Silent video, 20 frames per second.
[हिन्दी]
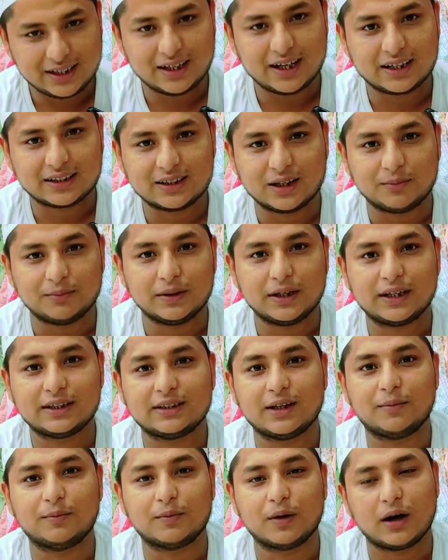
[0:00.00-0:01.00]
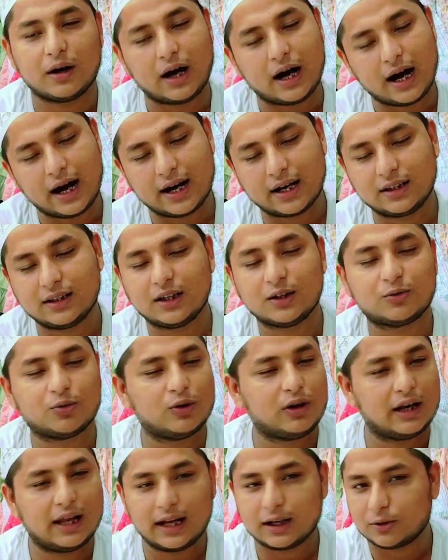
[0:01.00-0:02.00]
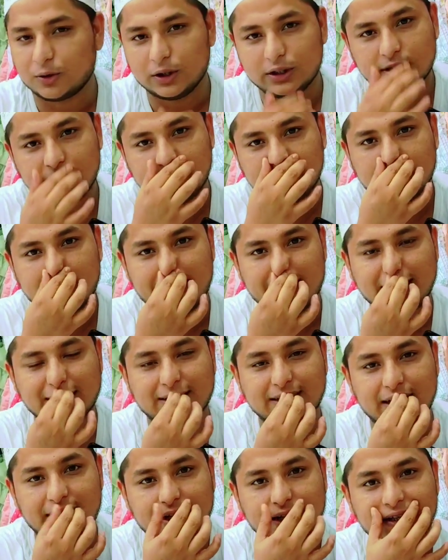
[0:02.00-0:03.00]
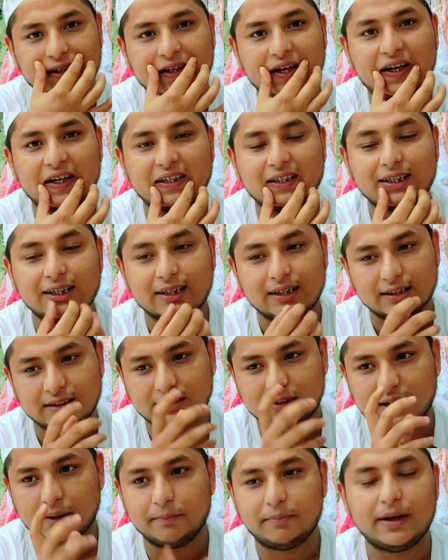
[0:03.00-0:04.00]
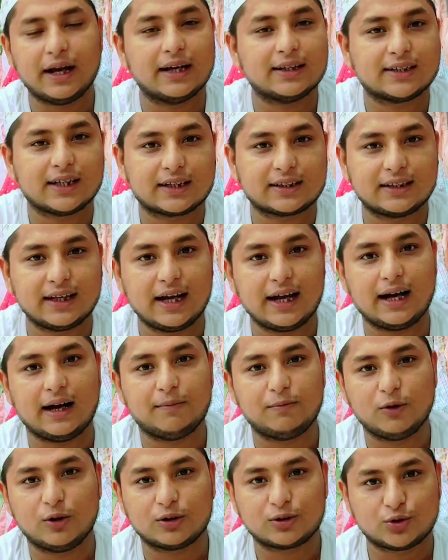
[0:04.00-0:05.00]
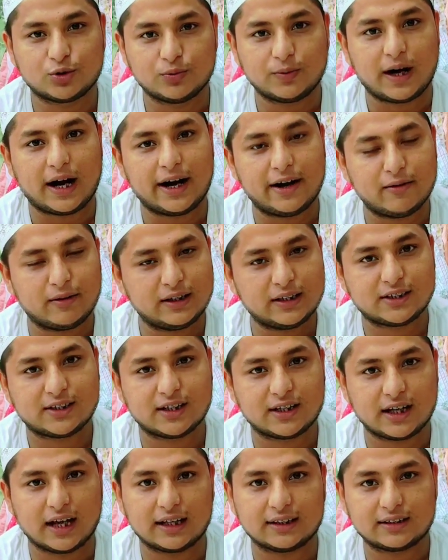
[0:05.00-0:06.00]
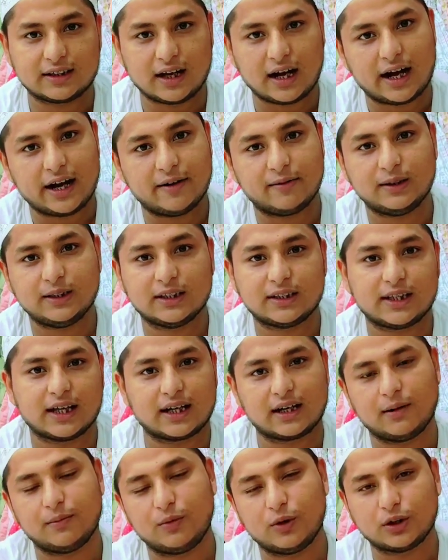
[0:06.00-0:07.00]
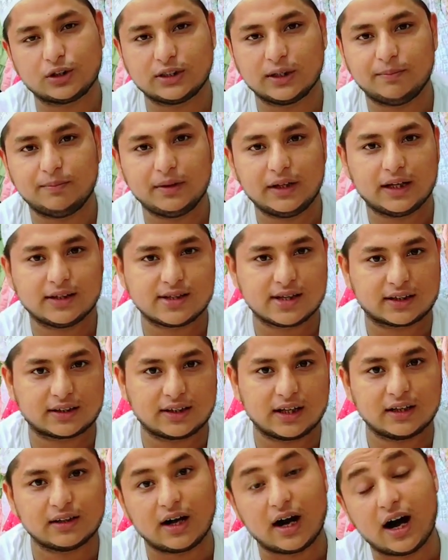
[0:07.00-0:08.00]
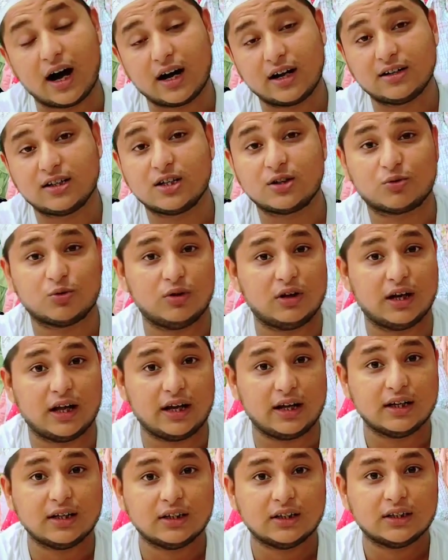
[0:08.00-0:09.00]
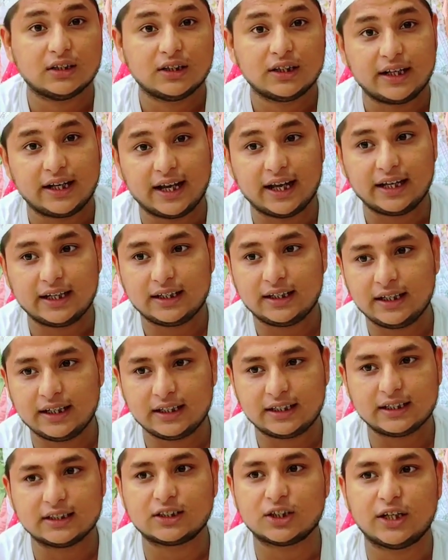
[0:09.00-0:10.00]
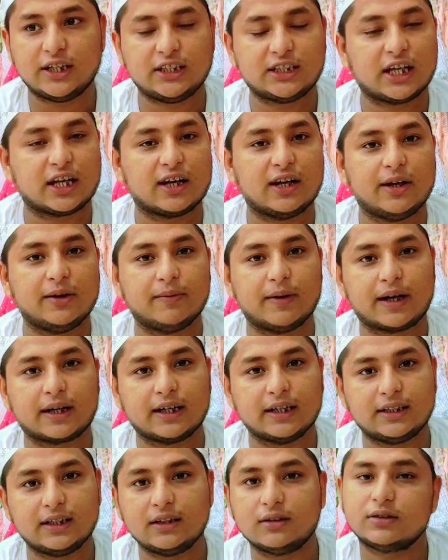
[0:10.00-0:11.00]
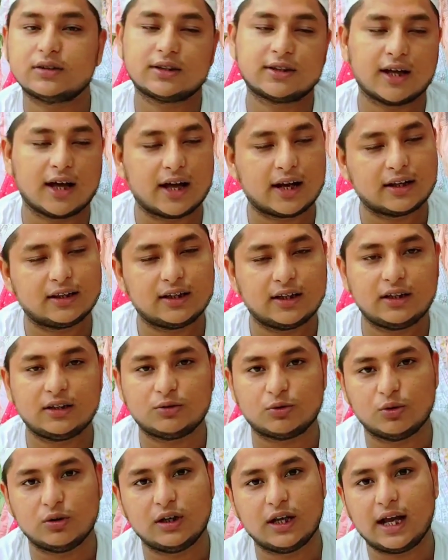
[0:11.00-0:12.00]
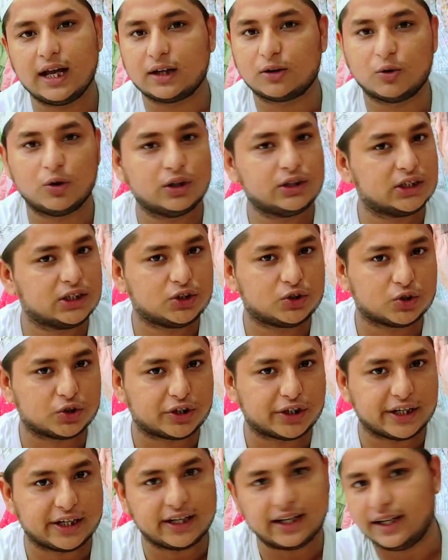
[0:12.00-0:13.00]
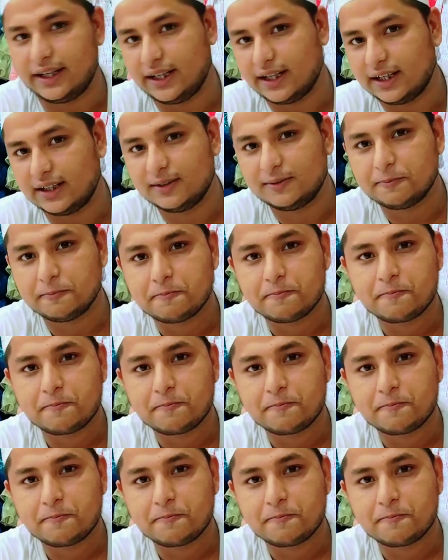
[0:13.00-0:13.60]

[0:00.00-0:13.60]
जी एकदम एकदम तो हर दिन खुला है कोई दिन का टेंशन नहीं है जब भी आ सकते हैं आप लोग सुबह आठ बजे से रात आठ बजे तक आप लोग जब भी आ सकते हैं हर दिन खुला है यही नहीं कि शनिचर रविवार के दिन हर दिन खुला है कोई दिन छुट्टी नहीं है